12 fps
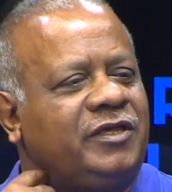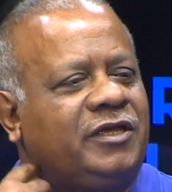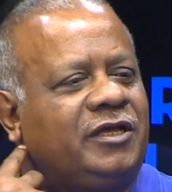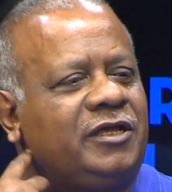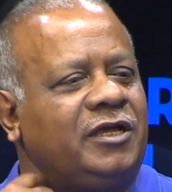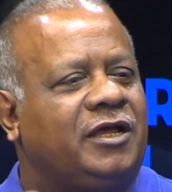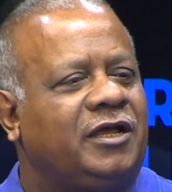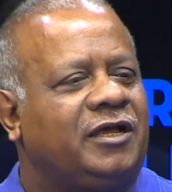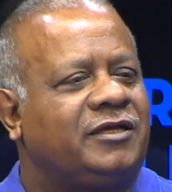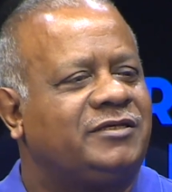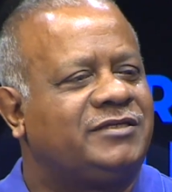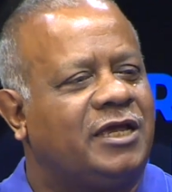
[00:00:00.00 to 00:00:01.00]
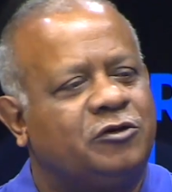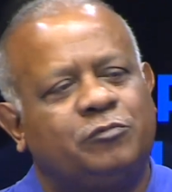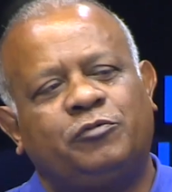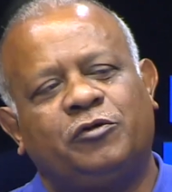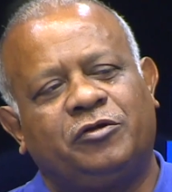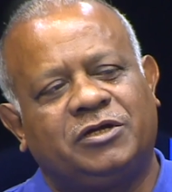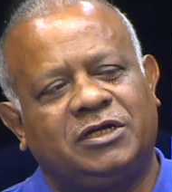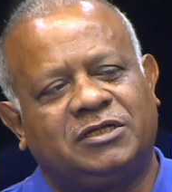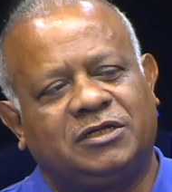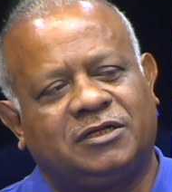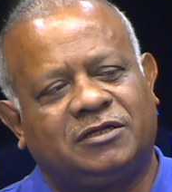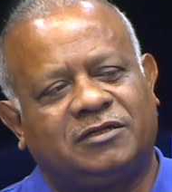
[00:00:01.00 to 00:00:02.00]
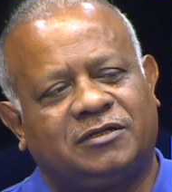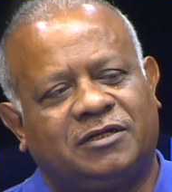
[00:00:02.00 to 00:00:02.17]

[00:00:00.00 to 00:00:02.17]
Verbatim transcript: Ah ben, ben ça nous peut regretter. Bien sûr,